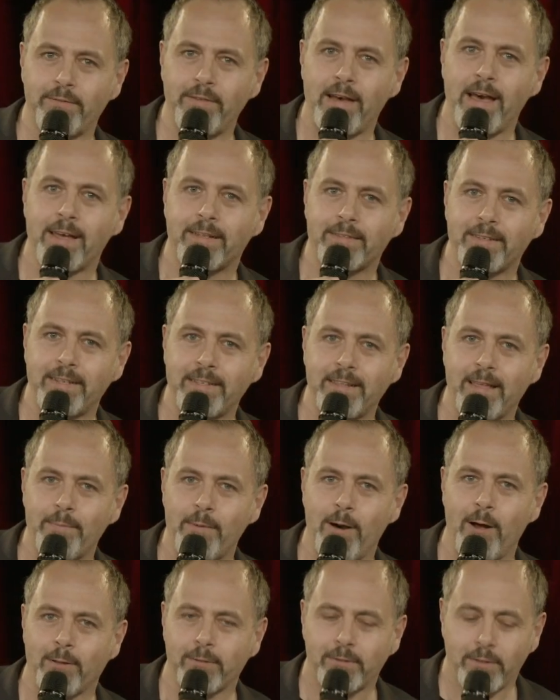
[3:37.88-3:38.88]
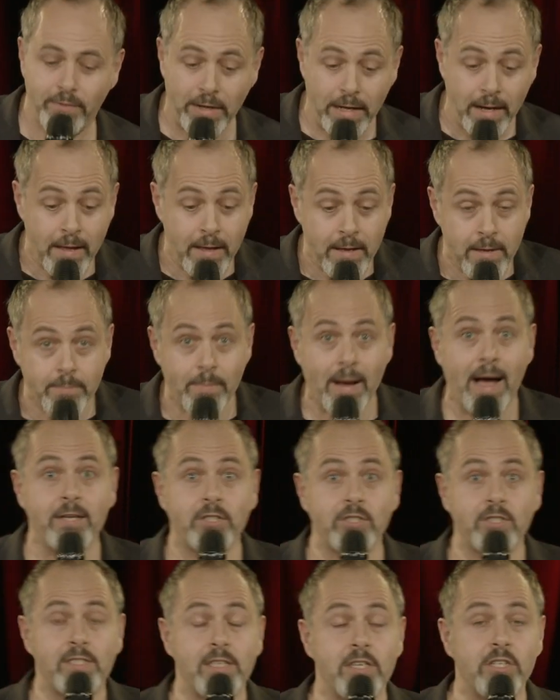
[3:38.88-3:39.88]
werden in dem Alter, weil
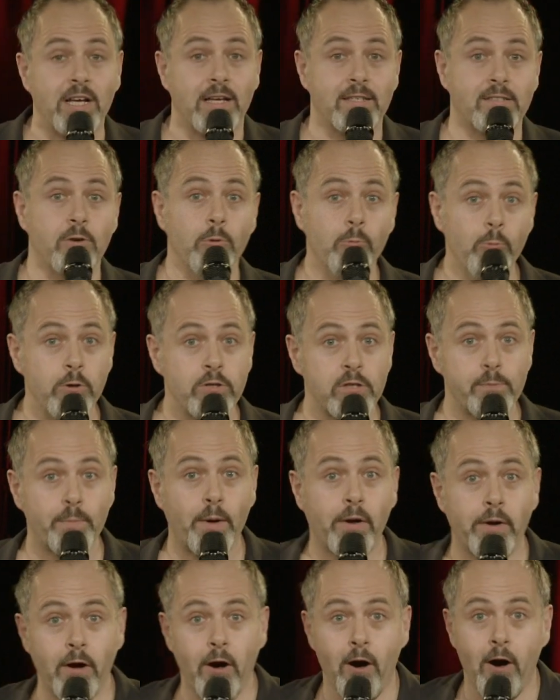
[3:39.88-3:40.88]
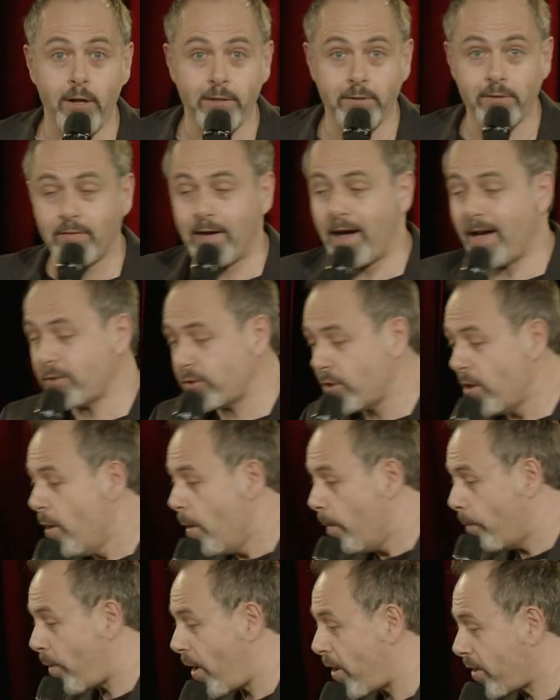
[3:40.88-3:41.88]
meistens ist auch das Haus parat, weißt,
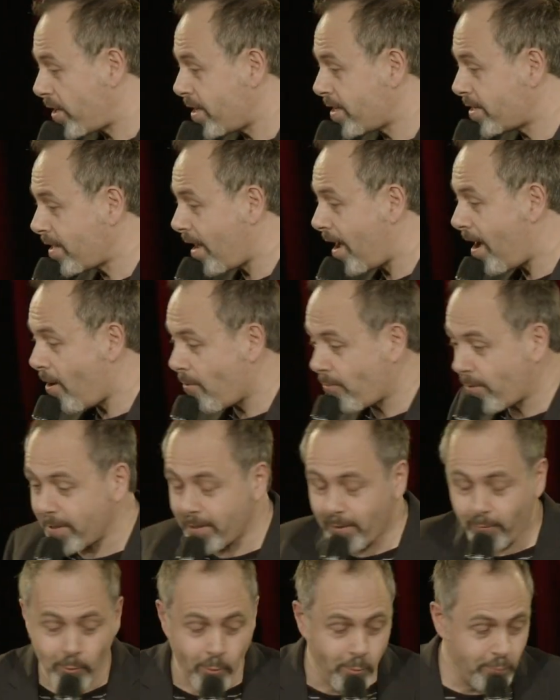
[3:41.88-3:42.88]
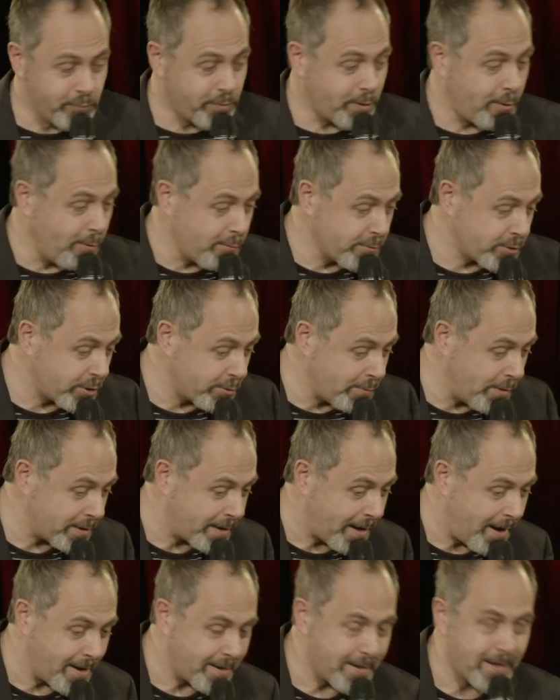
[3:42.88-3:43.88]
tauglich und
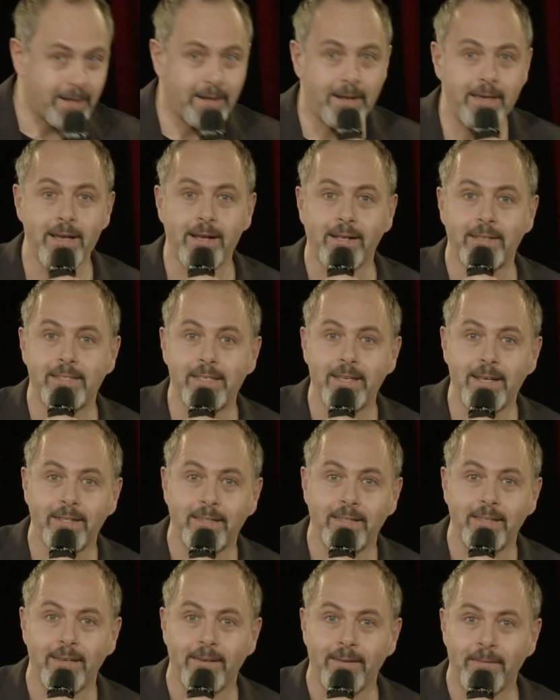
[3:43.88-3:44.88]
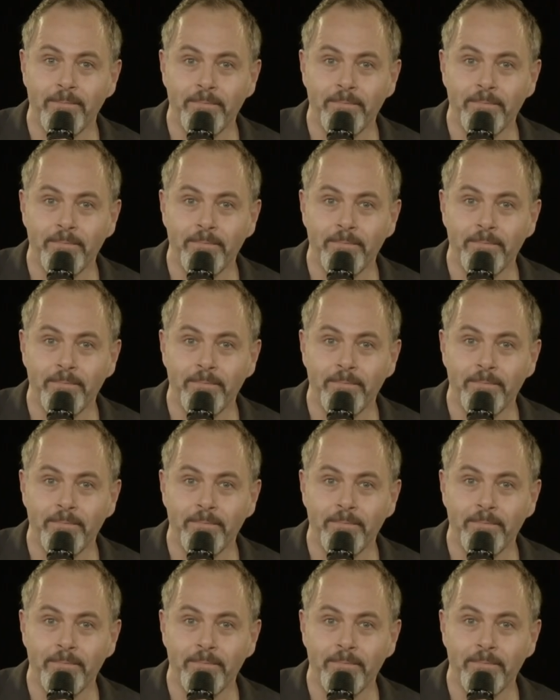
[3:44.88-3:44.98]
Rollstuhlgängig gleichzeitig.